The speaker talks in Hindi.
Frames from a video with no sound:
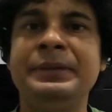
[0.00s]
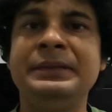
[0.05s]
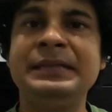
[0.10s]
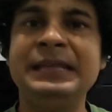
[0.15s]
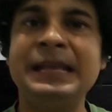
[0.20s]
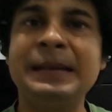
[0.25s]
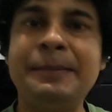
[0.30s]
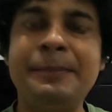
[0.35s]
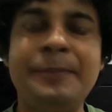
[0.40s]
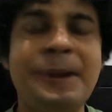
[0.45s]

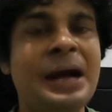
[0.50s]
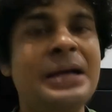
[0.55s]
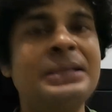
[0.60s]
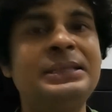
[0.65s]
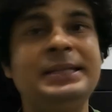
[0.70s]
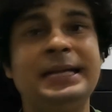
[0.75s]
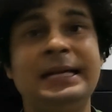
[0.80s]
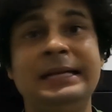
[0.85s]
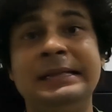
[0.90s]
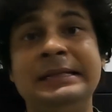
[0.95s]
पिछले
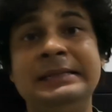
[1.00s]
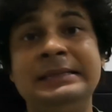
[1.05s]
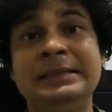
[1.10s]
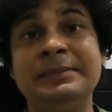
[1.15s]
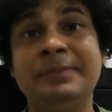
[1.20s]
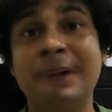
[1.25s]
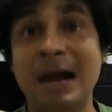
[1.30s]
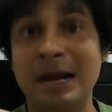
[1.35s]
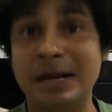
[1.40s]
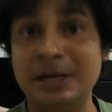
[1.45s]
पाँच छः दिन
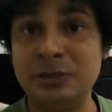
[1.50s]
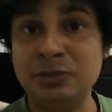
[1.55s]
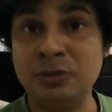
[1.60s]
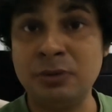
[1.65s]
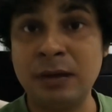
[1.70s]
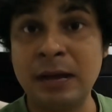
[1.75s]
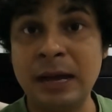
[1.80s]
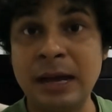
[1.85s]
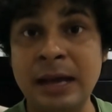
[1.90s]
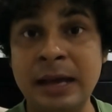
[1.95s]
से बारिश
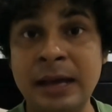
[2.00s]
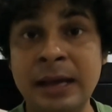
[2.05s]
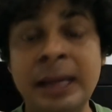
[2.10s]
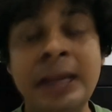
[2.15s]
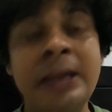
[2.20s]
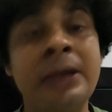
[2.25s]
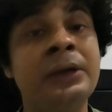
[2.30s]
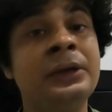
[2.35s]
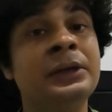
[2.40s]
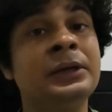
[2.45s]
हो रहा
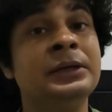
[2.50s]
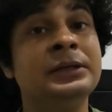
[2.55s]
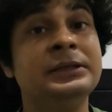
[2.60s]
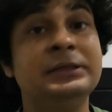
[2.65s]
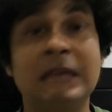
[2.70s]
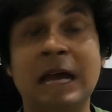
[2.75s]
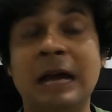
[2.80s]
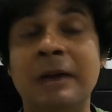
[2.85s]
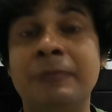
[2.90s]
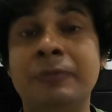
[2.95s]
है
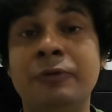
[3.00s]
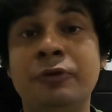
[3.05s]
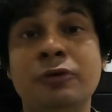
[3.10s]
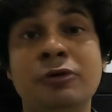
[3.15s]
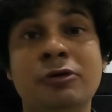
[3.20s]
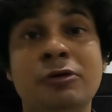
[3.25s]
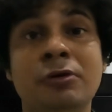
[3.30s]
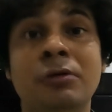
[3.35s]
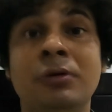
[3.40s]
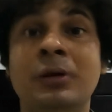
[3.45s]
शाम
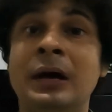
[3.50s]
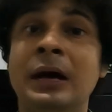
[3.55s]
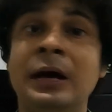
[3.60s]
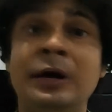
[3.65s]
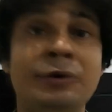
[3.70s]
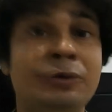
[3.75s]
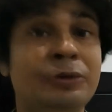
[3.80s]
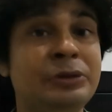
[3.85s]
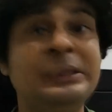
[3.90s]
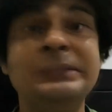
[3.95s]
को
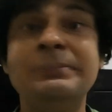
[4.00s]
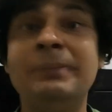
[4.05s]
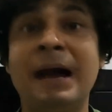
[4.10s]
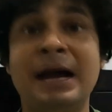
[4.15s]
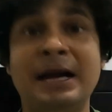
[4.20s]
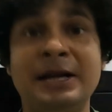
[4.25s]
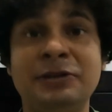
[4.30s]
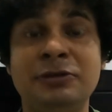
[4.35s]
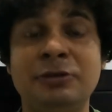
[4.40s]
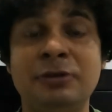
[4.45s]
हर रोज ही
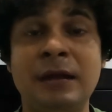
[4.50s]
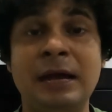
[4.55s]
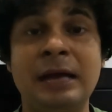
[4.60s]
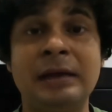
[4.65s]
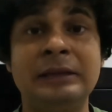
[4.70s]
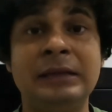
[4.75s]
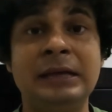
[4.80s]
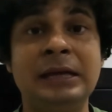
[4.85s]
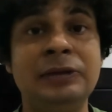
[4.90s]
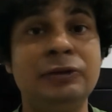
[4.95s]
बारिश हो
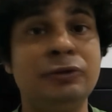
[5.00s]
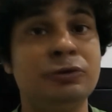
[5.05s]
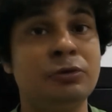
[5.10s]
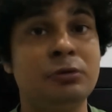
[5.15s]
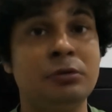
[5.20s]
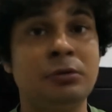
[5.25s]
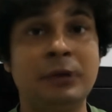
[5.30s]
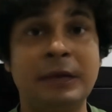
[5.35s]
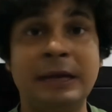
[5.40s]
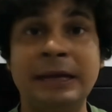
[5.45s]
रहा था तो
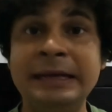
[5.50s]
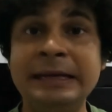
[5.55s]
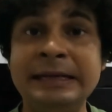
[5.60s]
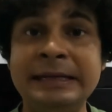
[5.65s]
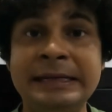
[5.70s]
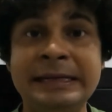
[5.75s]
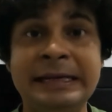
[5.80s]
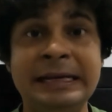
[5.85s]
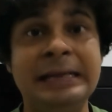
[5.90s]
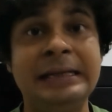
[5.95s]
कहीं
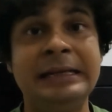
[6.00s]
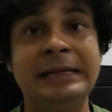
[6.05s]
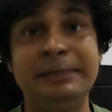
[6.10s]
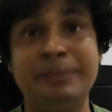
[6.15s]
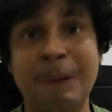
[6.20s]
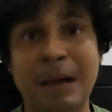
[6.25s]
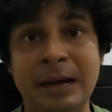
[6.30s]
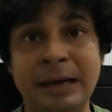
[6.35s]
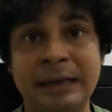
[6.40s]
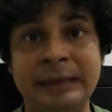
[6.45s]
निकल
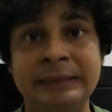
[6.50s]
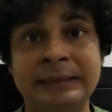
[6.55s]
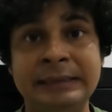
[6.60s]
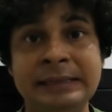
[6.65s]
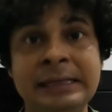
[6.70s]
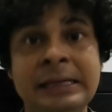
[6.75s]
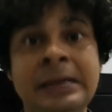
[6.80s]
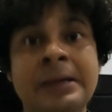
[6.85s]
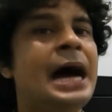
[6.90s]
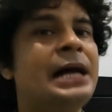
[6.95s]
नहीं पा रहे
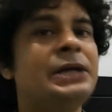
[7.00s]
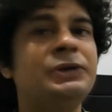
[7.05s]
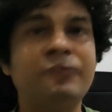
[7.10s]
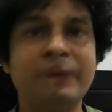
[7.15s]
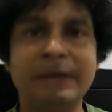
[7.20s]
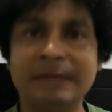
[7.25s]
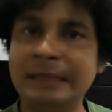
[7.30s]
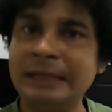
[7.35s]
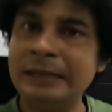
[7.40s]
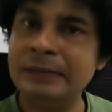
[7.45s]
थे आज
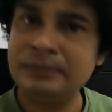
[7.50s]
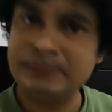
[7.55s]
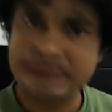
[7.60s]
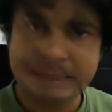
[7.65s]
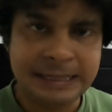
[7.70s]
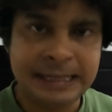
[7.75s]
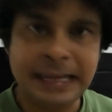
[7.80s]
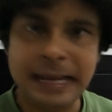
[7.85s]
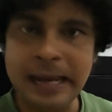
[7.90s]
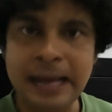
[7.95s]
वेदर
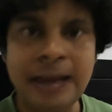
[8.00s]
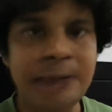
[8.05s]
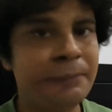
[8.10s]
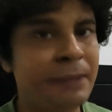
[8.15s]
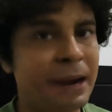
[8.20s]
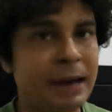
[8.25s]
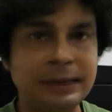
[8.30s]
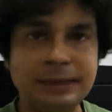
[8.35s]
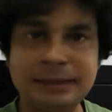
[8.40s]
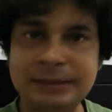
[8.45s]
ठीक है
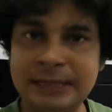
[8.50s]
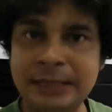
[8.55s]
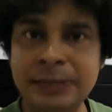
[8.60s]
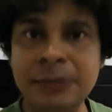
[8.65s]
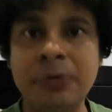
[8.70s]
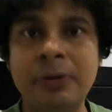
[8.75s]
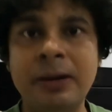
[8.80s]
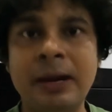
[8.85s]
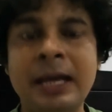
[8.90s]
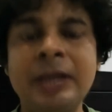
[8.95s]
बारिश
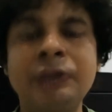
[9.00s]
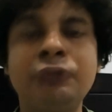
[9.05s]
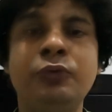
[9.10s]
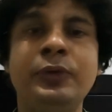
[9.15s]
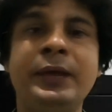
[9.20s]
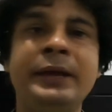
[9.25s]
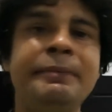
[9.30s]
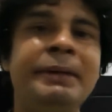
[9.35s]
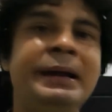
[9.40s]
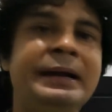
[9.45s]
नहीं हो रहा है
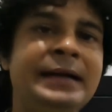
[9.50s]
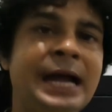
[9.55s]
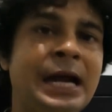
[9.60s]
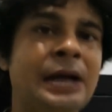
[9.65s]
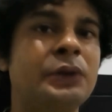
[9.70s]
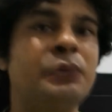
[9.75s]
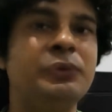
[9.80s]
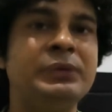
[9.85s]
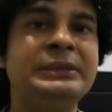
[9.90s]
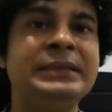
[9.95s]
तो एक बार
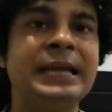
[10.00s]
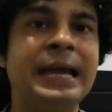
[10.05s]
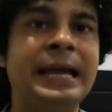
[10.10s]
डानकुनी